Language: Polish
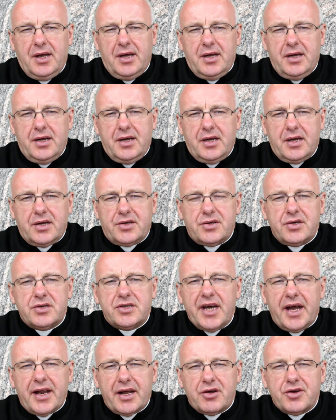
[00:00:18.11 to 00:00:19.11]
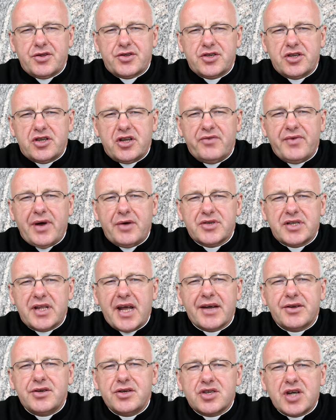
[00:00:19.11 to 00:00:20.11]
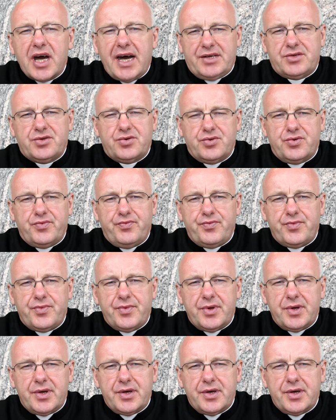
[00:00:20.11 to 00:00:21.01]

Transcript: E, ksiądz Jarek odczytywał znaki czasu, e,